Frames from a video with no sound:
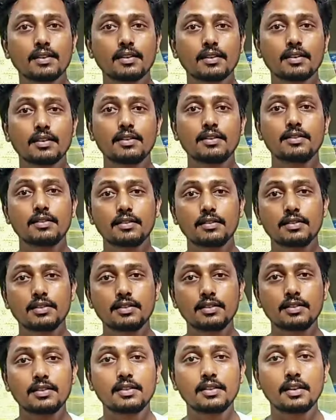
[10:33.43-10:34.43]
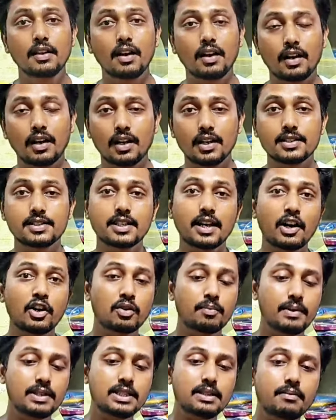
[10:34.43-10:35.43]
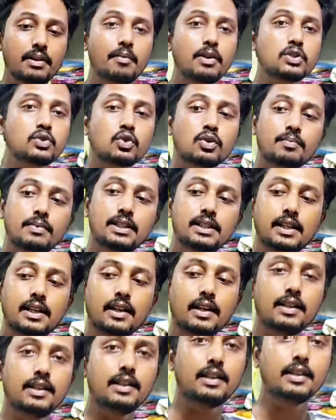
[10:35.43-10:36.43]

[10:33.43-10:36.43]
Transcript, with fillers: बोल रहे मेरा साठ रुपए से साठ रुपए से बाबा सूट मिल जाएगा